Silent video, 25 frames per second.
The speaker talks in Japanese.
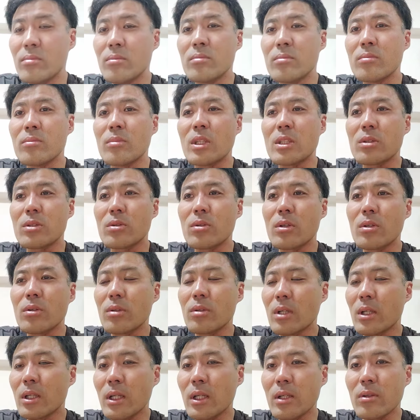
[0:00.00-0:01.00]
まあ、それぐ
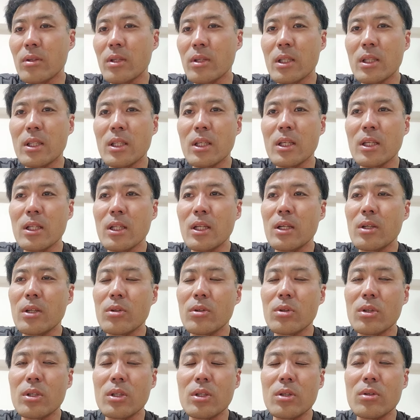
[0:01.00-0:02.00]
らいないとやっていけないよっ
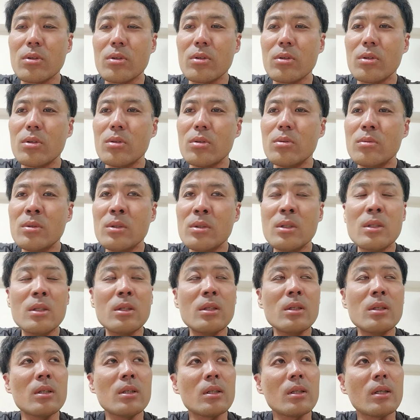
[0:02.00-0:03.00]
ていう
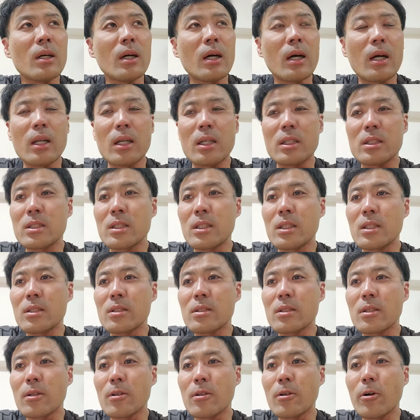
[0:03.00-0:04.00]
話なんで
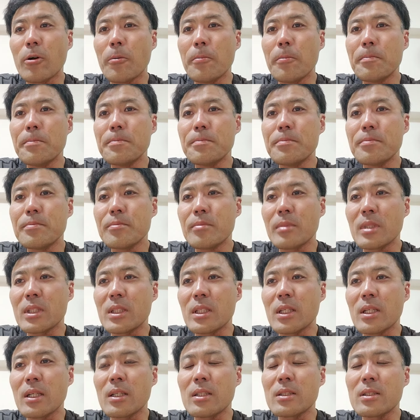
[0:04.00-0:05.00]
すけど、まあ、
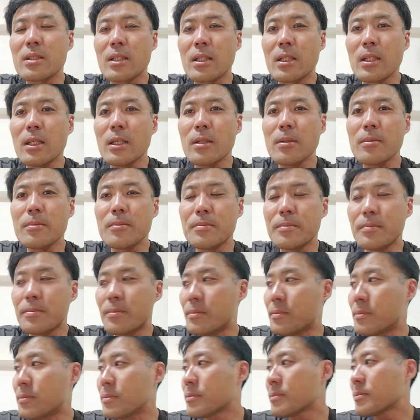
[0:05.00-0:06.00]
生活がね、う
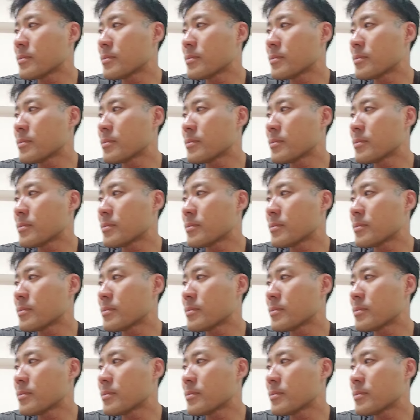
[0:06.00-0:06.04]
ん、